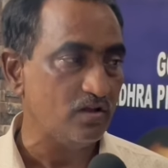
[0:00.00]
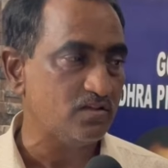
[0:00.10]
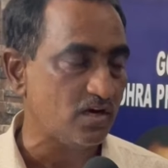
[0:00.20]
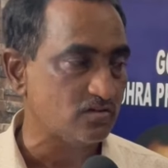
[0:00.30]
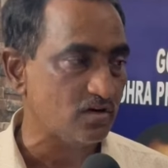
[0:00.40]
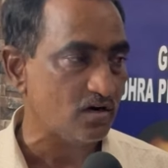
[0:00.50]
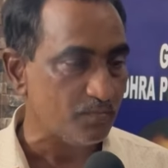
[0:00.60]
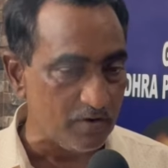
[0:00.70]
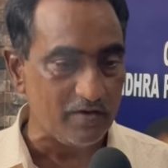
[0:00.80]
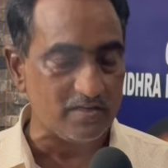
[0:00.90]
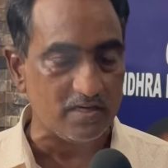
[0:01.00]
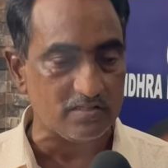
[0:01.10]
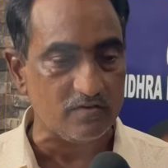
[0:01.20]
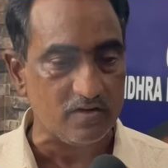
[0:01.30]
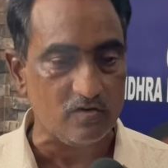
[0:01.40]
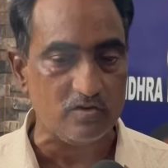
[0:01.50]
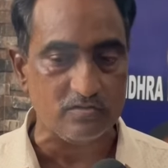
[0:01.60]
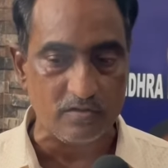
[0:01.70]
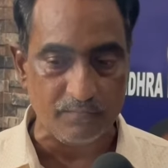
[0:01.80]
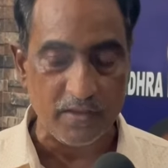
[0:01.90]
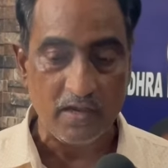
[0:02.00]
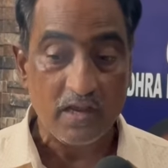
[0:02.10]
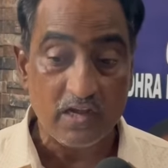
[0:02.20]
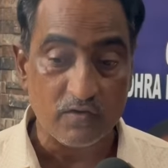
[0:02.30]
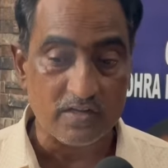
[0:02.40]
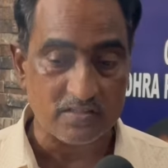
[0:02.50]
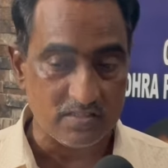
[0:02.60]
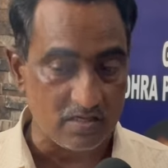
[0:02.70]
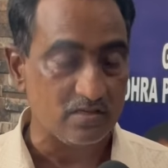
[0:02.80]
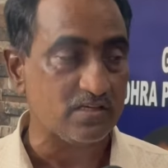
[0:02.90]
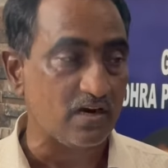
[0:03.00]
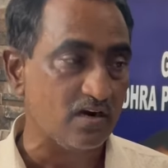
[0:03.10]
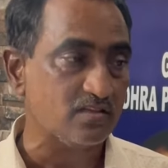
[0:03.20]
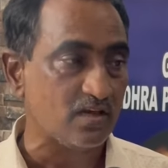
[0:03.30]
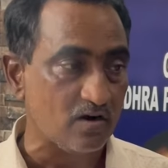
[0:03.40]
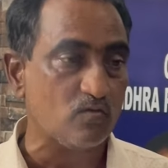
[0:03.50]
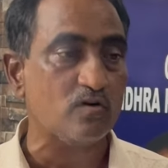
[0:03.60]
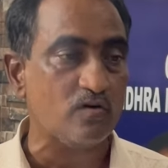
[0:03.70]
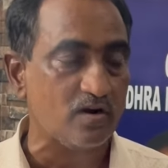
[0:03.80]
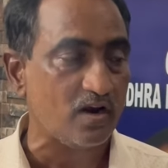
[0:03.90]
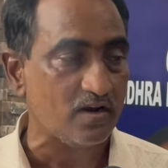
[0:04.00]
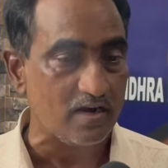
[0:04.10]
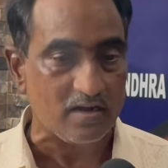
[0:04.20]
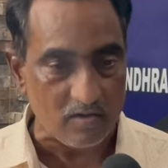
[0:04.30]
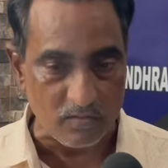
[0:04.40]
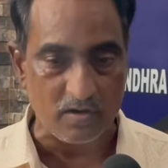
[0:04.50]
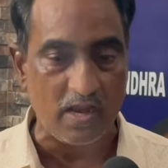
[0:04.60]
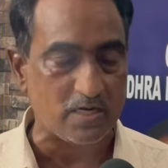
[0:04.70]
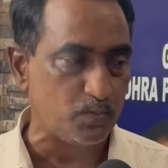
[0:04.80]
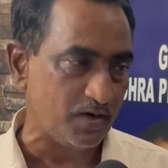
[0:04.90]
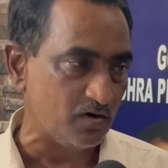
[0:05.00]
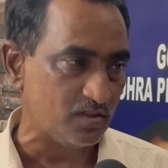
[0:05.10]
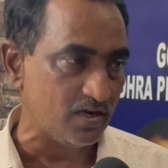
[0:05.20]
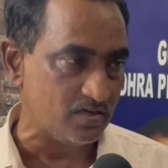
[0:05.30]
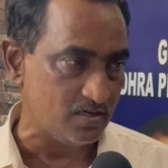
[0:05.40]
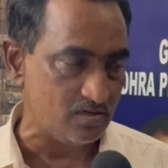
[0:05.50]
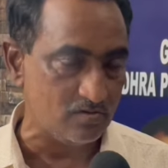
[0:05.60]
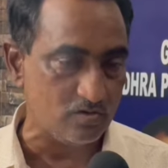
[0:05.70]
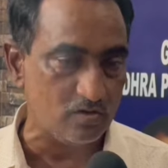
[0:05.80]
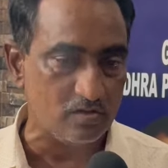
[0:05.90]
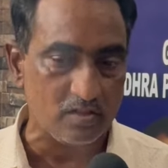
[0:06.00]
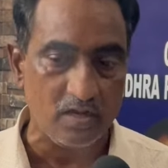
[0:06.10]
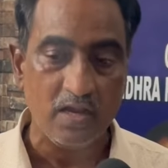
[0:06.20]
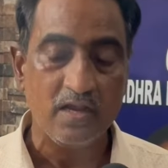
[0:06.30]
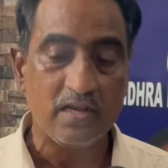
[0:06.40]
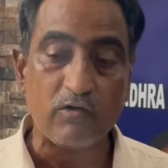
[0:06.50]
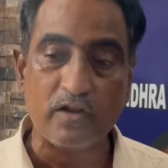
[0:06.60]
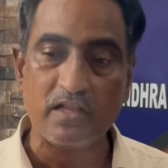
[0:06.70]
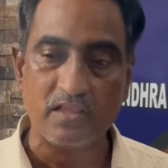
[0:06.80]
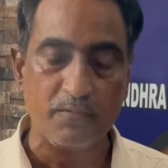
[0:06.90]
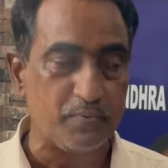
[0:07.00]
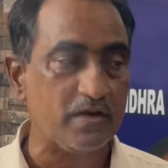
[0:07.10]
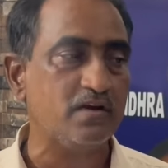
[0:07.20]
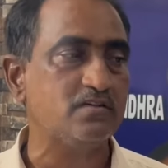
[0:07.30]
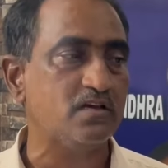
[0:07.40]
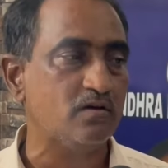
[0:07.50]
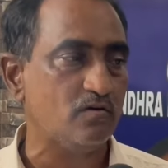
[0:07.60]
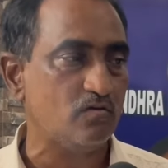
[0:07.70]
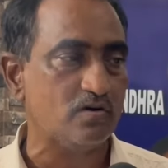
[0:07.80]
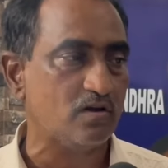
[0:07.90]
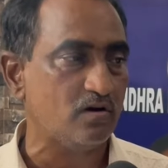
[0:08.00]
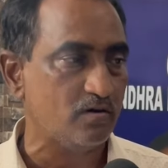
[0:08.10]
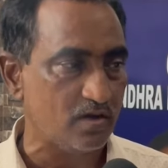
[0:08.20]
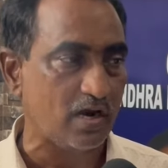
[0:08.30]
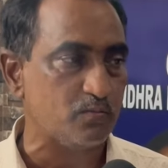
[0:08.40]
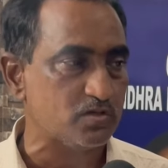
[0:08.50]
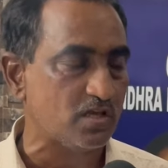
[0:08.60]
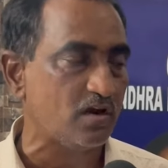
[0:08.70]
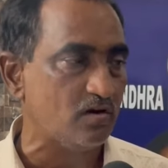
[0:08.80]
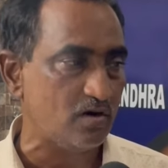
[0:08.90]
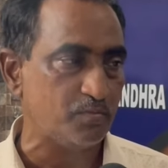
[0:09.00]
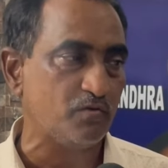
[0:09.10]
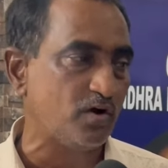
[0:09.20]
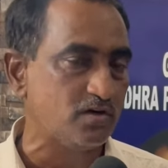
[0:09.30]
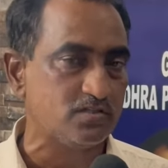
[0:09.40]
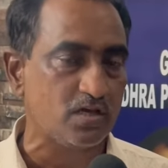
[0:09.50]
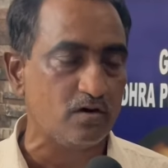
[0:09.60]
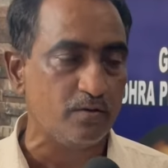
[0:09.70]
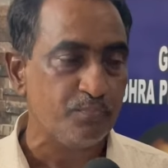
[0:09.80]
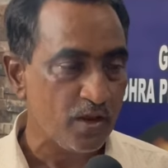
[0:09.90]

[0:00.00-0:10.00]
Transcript: చేస్తున్నారు మేమేం చేస్తున్నట్టు ఈరోజు ఇటువంటి సంఘటనలు జరగకుండా ఉండడానికి ఏంటంటే ఒక యాక్షన్ ప్లాన్ ఒకటి తయారు చేయడం జరుగుతుంది ఎవరైతే ప్రెగ్నెన్స్ ఉంటారో గ్రామ స్థాయిలో లేకపోతే వార్డు స్థాయిలో